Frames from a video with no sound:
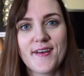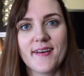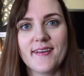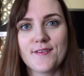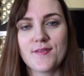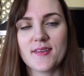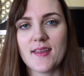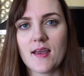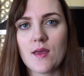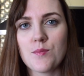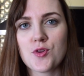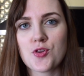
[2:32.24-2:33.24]
E,
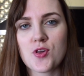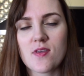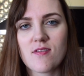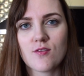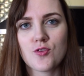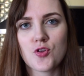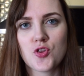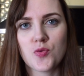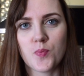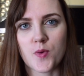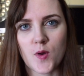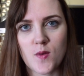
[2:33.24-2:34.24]
wydaje mi się, że jest to
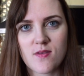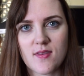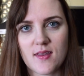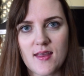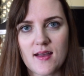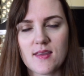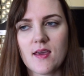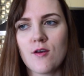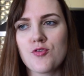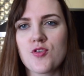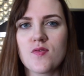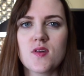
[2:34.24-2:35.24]
dość proste
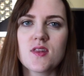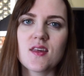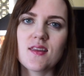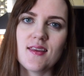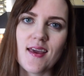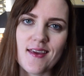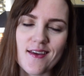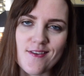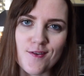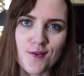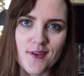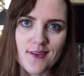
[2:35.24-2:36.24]
danie. Oczywiście nie
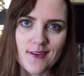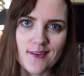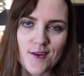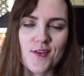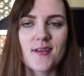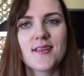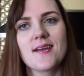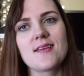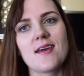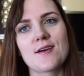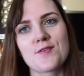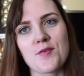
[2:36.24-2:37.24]
jest to dietetyczne
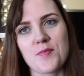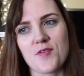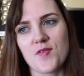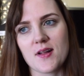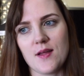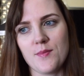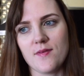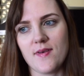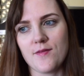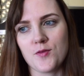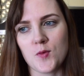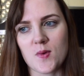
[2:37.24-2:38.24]
danie, jak to zwykle
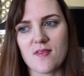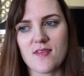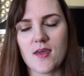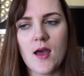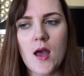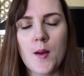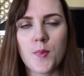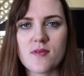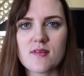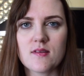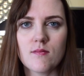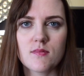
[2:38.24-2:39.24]
bywa w Turcji.
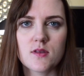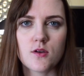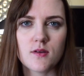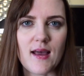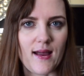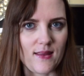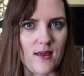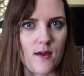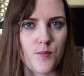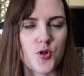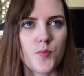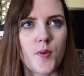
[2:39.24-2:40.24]
Poza tym to
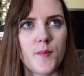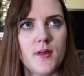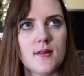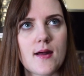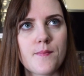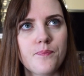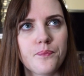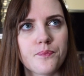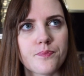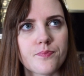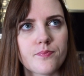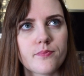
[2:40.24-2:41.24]
danie przypomina
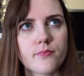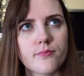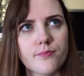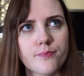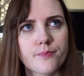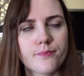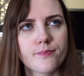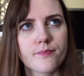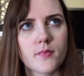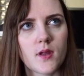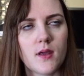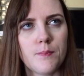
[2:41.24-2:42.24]

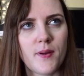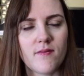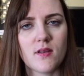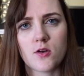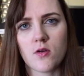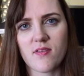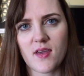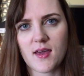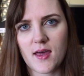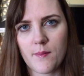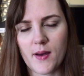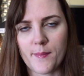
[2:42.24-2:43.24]
mm, pewien rodzaj
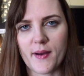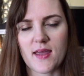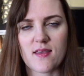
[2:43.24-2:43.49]
kebaba.